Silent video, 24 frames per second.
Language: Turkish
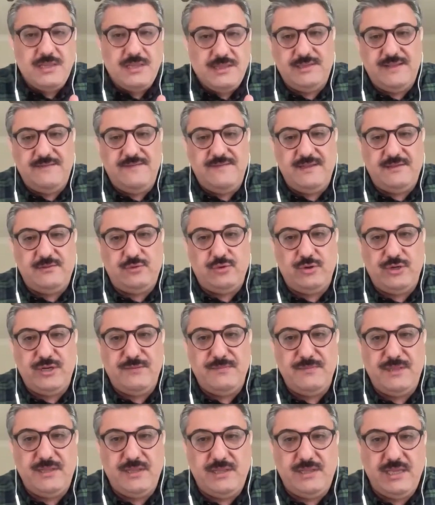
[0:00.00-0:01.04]
devlet
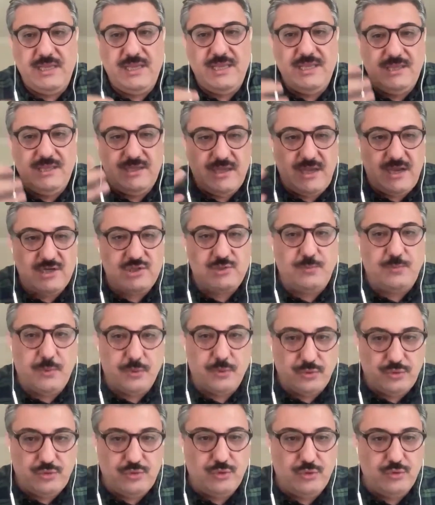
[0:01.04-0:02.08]
söylemindeki inkarcı
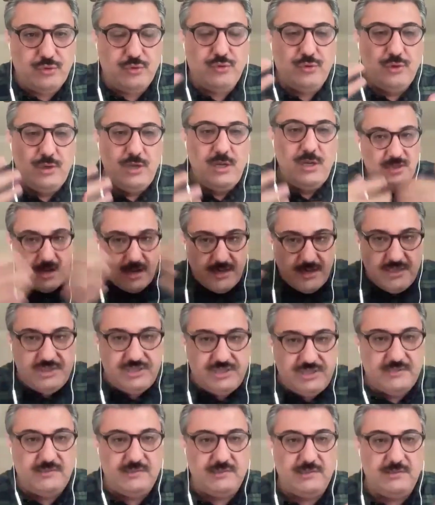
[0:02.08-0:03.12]
pozisyonun
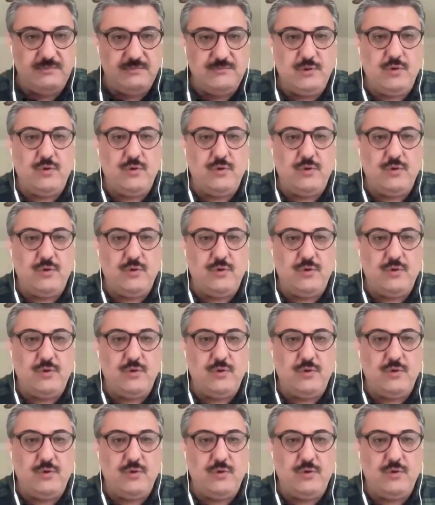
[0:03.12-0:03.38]
tarihçesi,